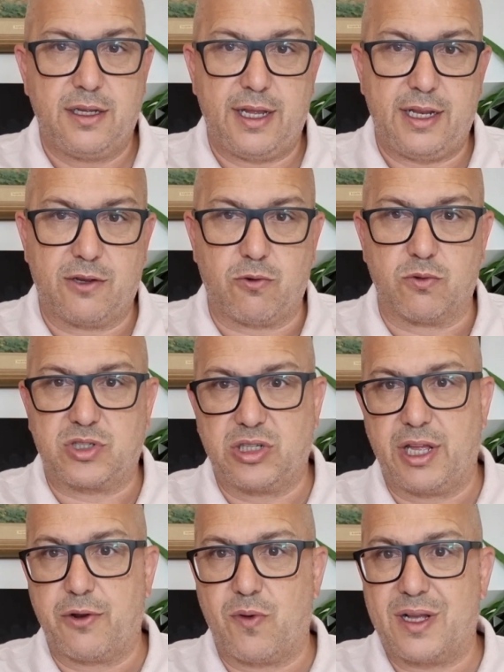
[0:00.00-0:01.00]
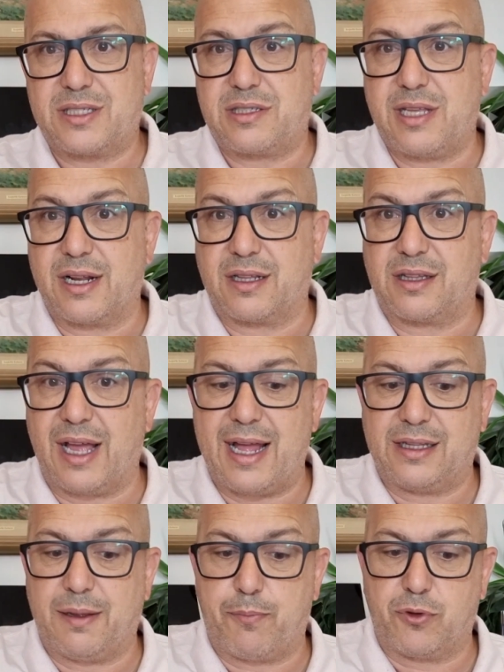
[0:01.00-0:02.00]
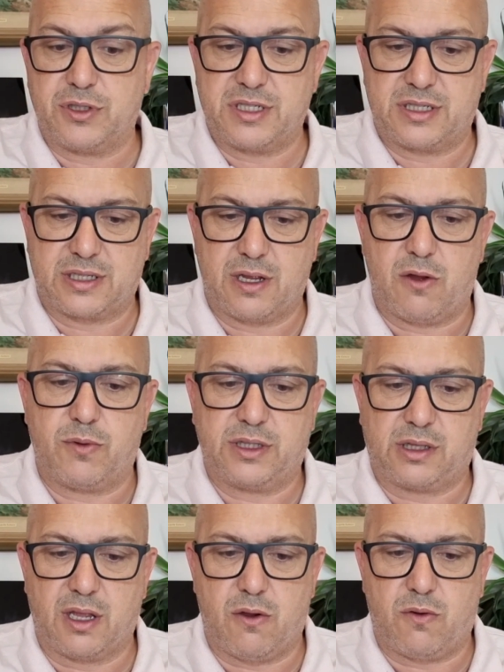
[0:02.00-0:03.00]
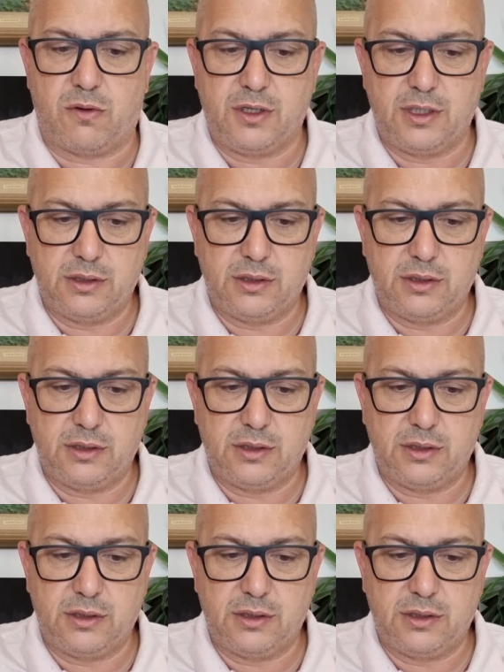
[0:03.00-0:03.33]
Ele considerou acertada a posição, então,